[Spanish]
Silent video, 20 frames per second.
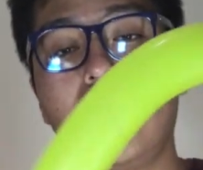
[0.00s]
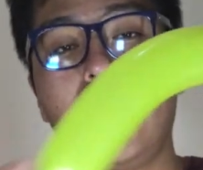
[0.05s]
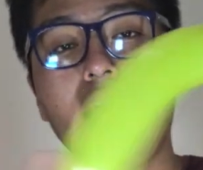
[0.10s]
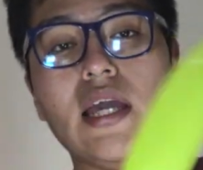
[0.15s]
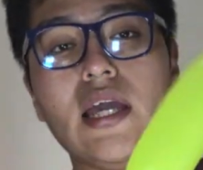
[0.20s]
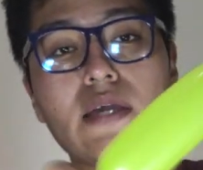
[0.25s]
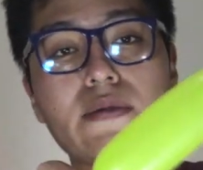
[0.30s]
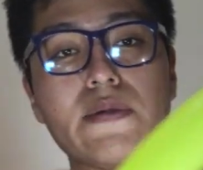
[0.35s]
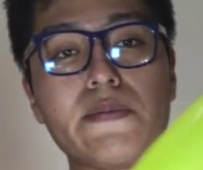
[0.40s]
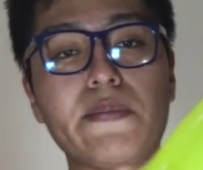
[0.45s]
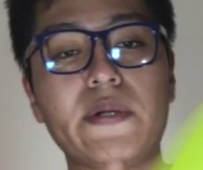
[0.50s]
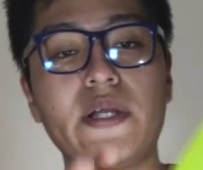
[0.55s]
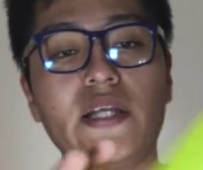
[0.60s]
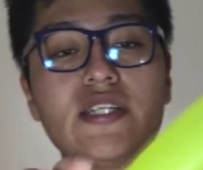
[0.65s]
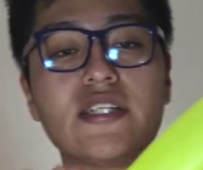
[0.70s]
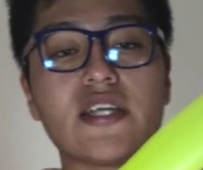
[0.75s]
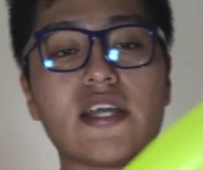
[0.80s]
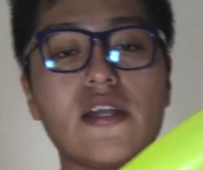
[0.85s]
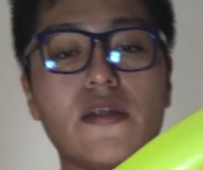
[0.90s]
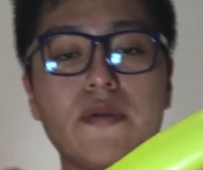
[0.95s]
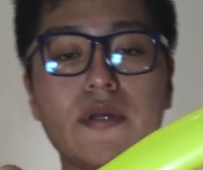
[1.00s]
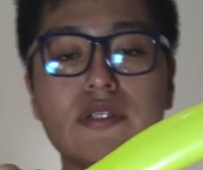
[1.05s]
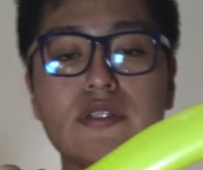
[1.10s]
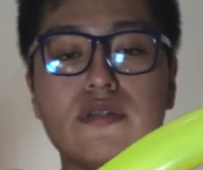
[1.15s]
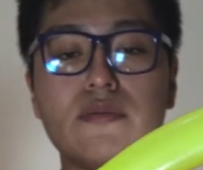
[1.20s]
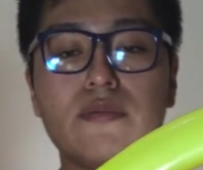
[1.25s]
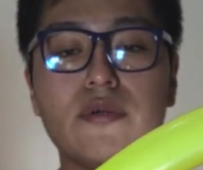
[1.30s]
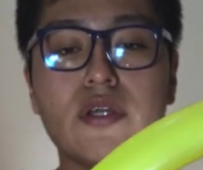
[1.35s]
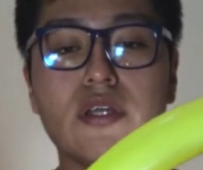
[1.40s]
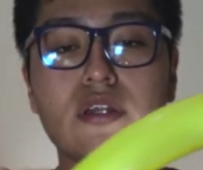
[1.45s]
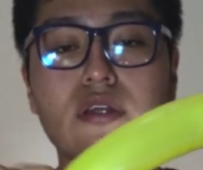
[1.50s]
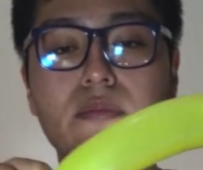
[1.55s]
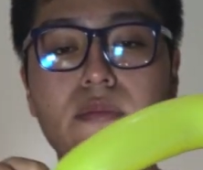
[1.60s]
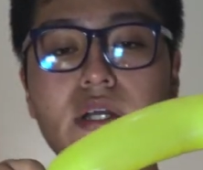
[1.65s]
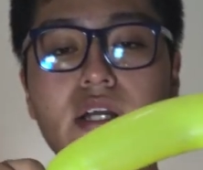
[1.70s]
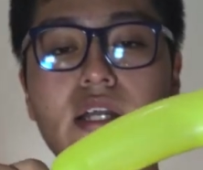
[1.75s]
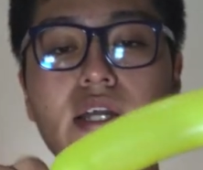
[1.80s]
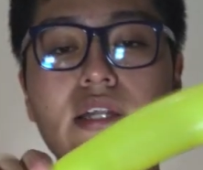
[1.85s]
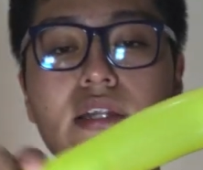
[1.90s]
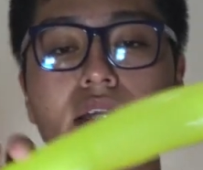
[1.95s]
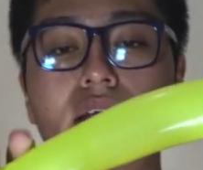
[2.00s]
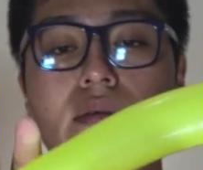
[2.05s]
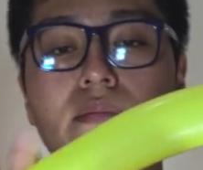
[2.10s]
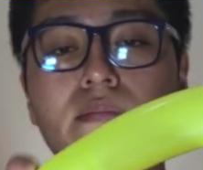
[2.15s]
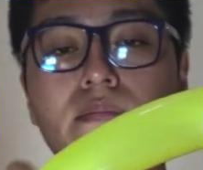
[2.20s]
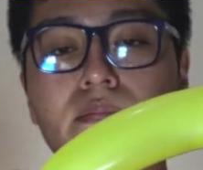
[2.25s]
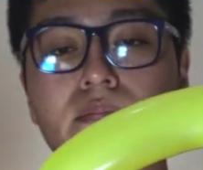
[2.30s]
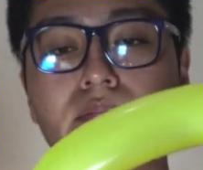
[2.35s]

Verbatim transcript: Eh, me parece que la voy a hacer un poquito más grande